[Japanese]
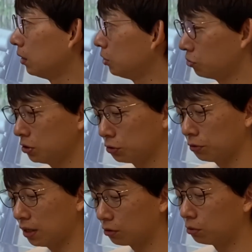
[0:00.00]
非常にそ
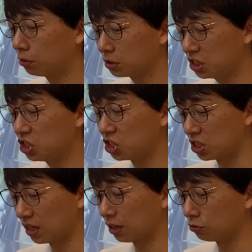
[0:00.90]
の辺こう真摯
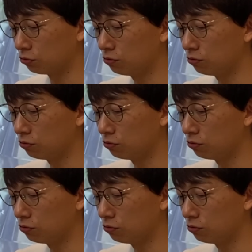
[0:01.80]
に描く